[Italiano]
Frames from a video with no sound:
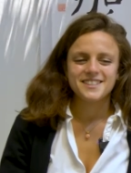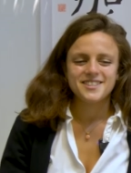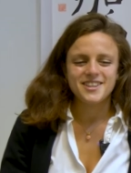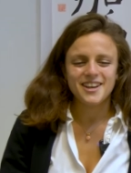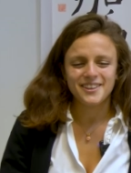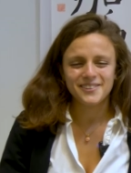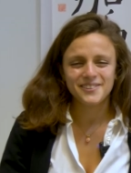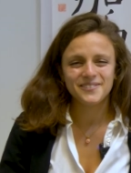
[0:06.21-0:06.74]

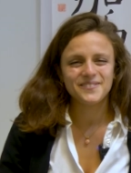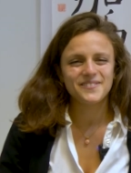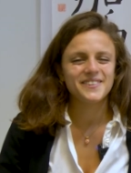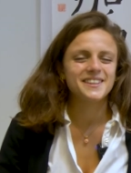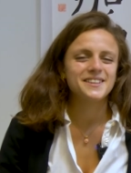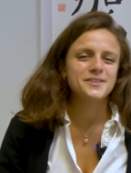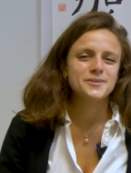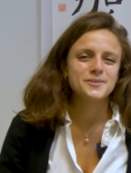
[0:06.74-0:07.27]
Ciao,
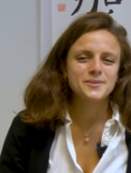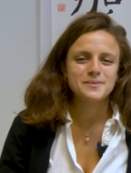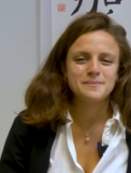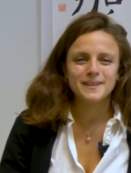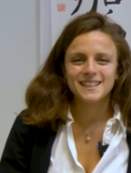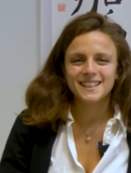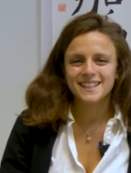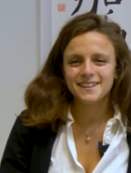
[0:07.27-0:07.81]
io sono
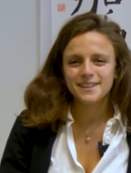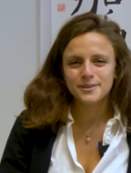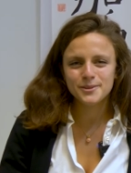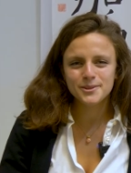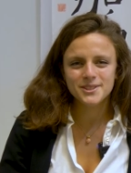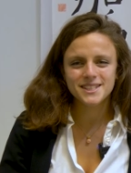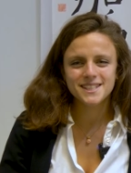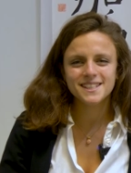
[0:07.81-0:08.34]
Maddalena
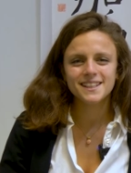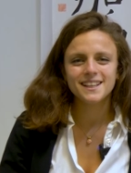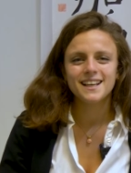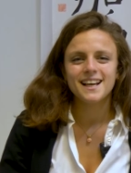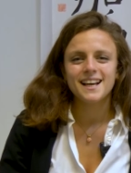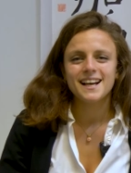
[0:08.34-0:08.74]
Rossi,